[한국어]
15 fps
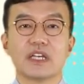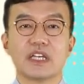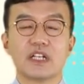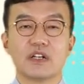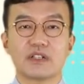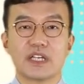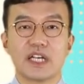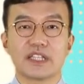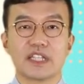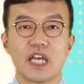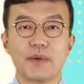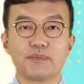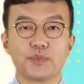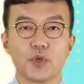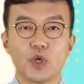이렇게
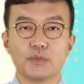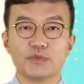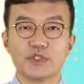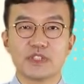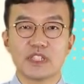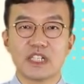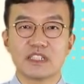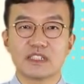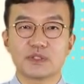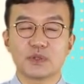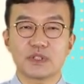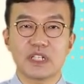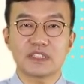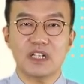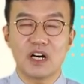대표 문장을
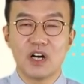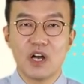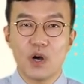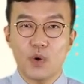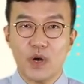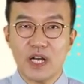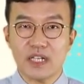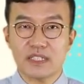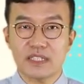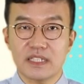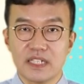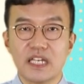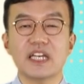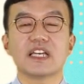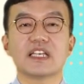통해서
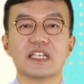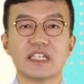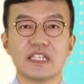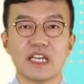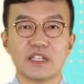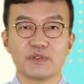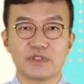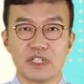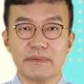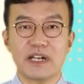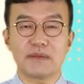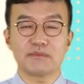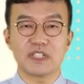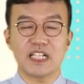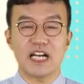확실히 이해해 두시
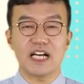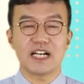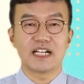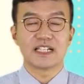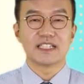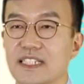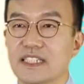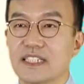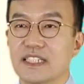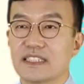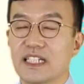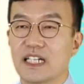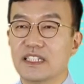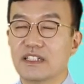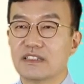바랍니다.
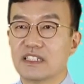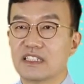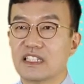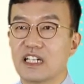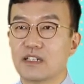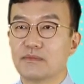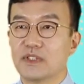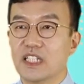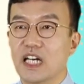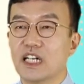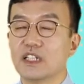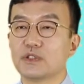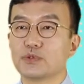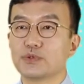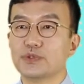자, 이어지는
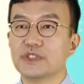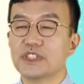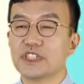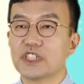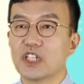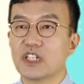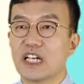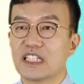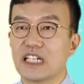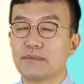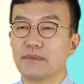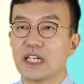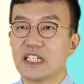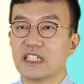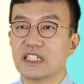단어입니다.
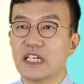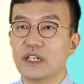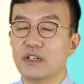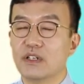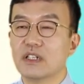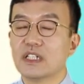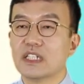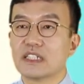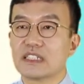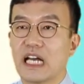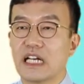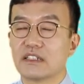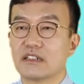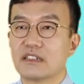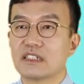운전하단 말인데요.
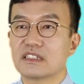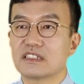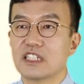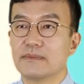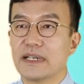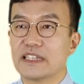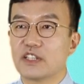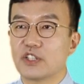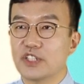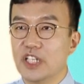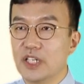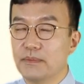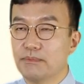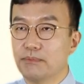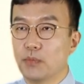단어를
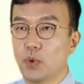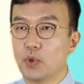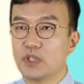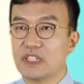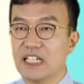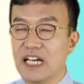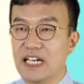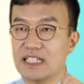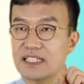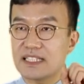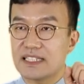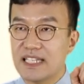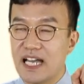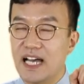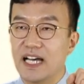뜯어봤더니 몰다,
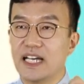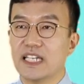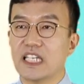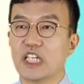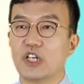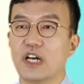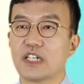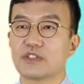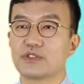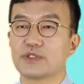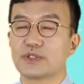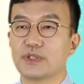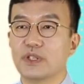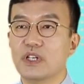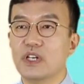차 이러한
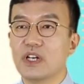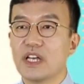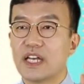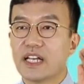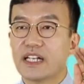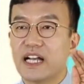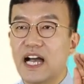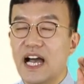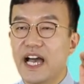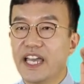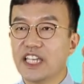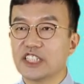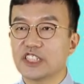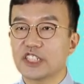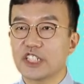거죠.
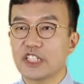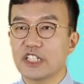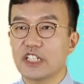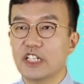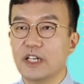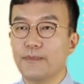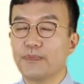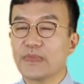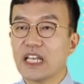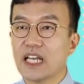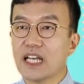카이처,